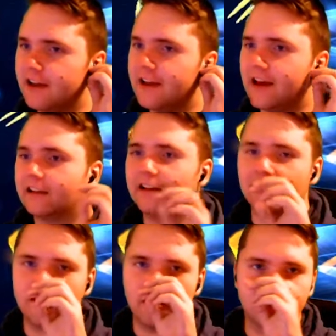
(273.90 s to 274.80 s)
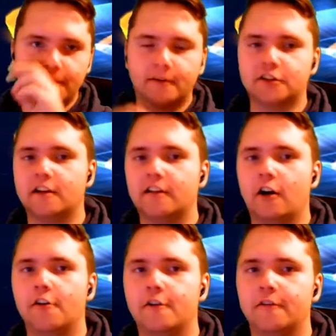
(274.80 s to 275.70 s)
Attacken kommt selbstverständlich
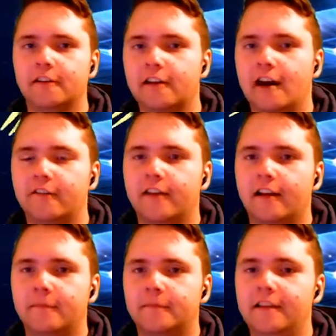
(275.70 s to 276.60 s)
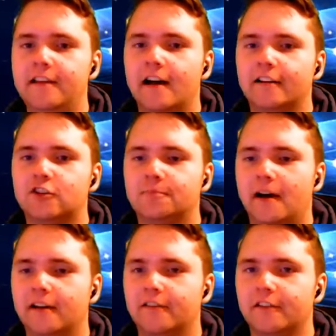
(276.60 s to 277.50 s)
auch noch. Wir sind gerade wieder im Diaz,
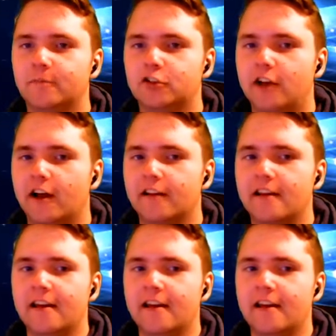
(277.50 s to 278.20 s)
Spanien, wisst Bescheid.